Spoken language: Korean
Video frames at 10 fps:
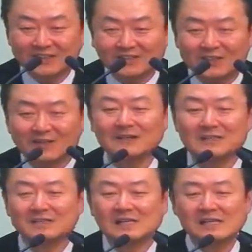
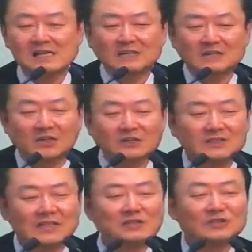그러니까는
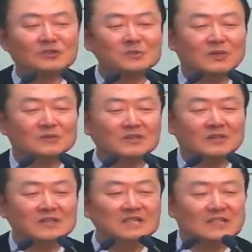전쟁을
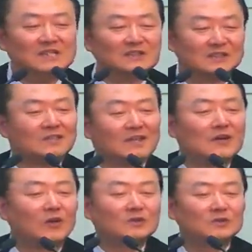치르면서 큰
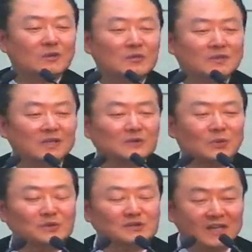건설 공사를
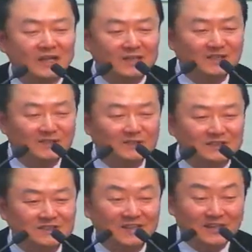동시에 한다는
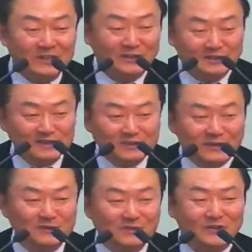것이
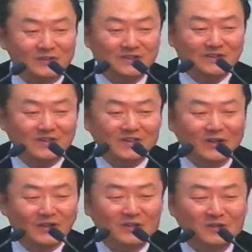현실적으로
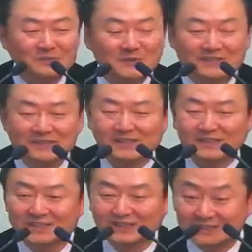어려움이
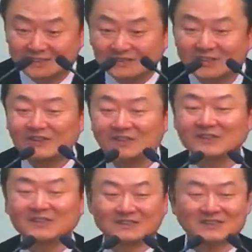있었던
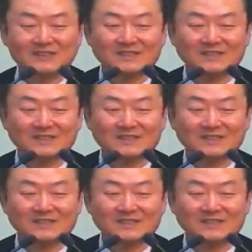것이죠.